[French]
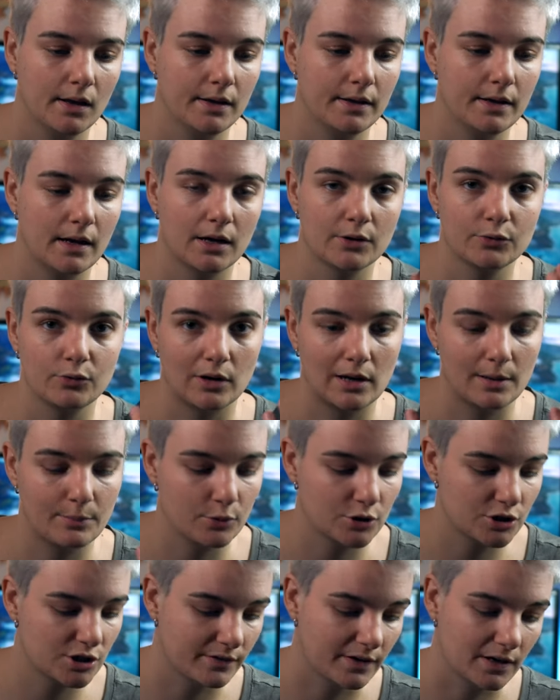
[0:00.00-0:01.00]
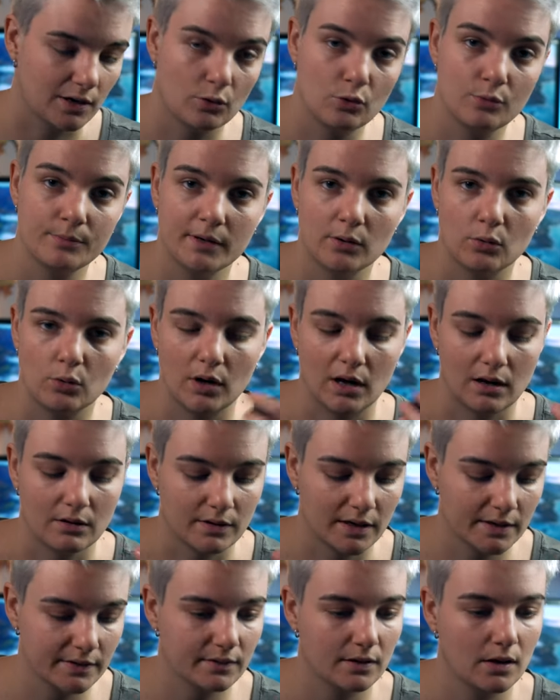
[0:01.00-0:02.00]
et un dans la poche avec le
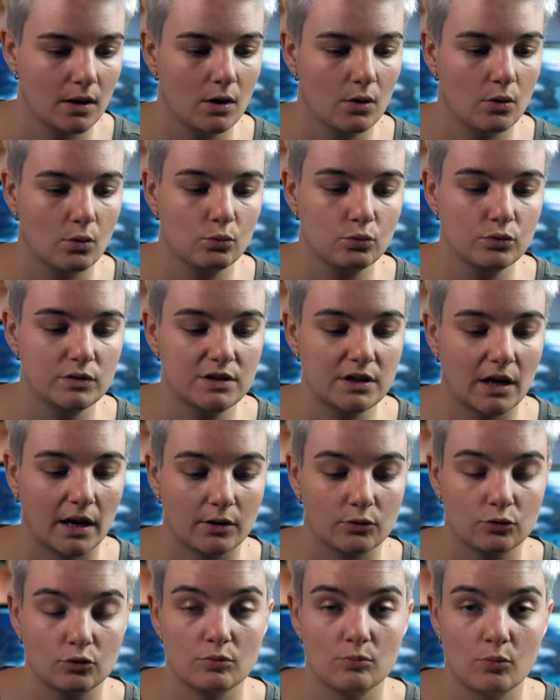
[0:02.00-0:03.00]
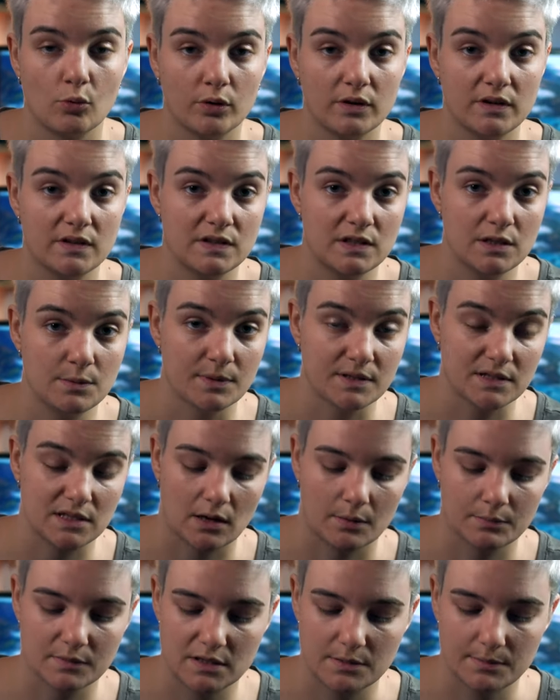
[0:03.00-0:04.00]
micro-cravate ou directement ici parce
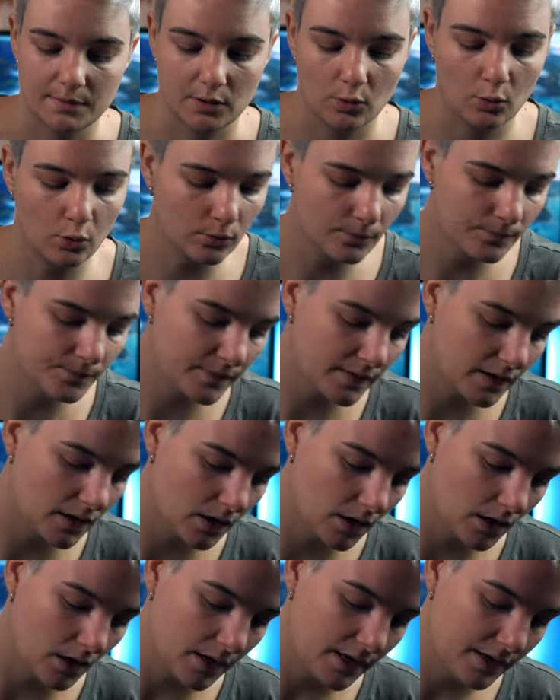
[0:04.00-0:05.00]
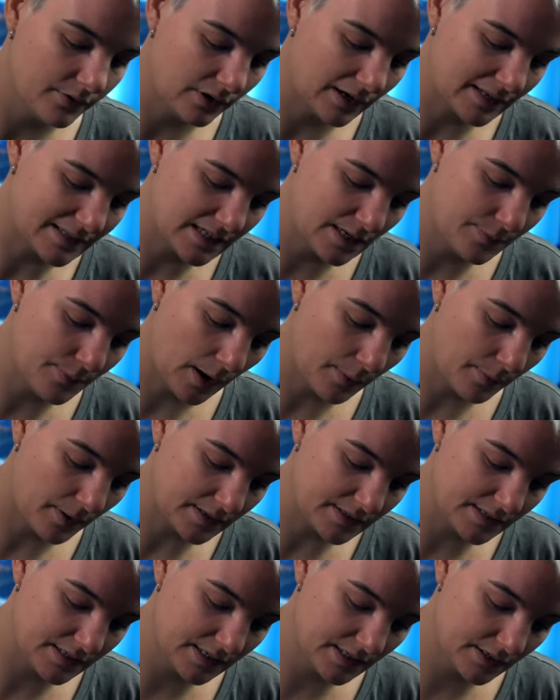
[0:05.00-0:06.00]
qu'il y a un petit micro. Et voilà, c'est hyper
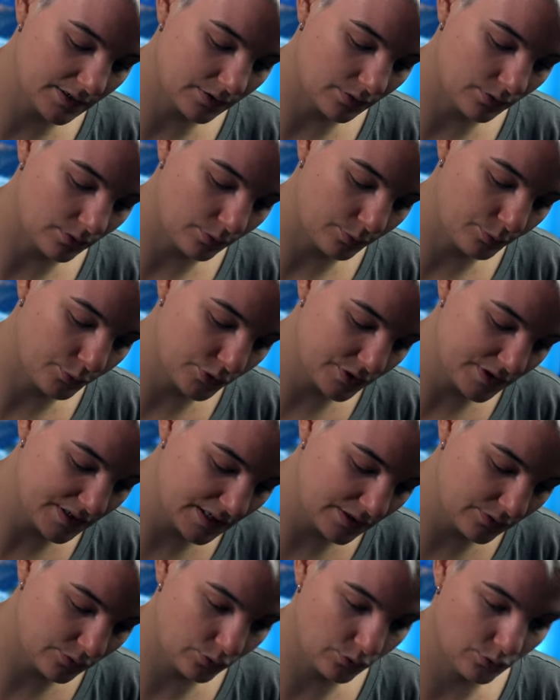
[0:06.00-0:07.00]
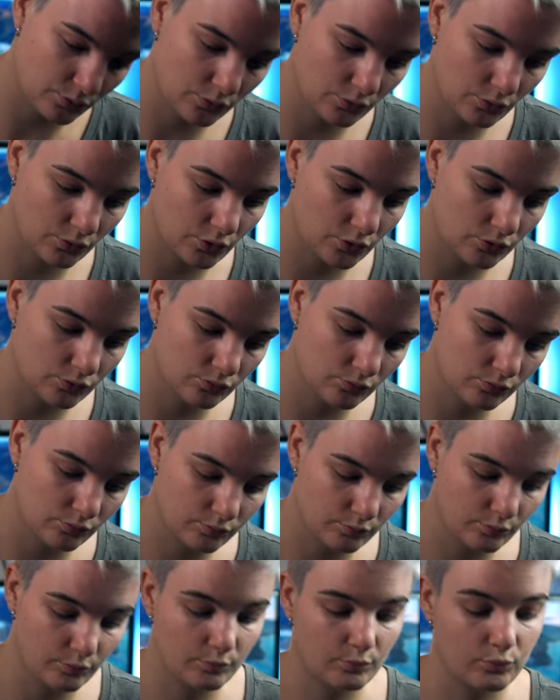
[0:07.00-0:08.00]
pratique. Euh, petite euh,
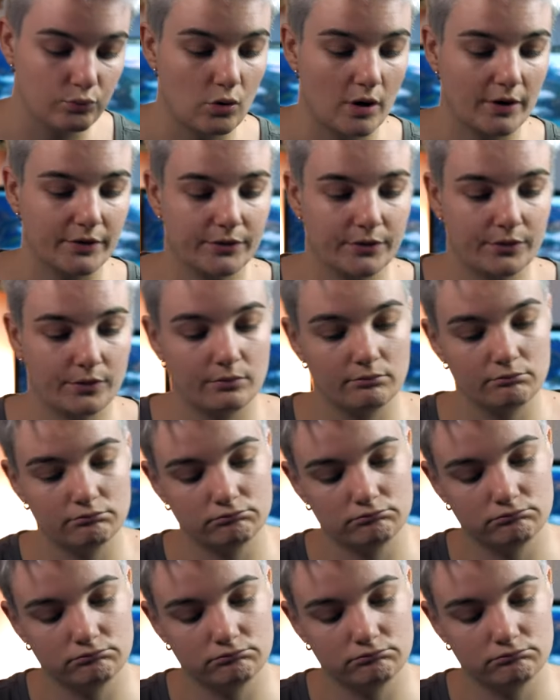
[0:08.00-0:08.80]
boîte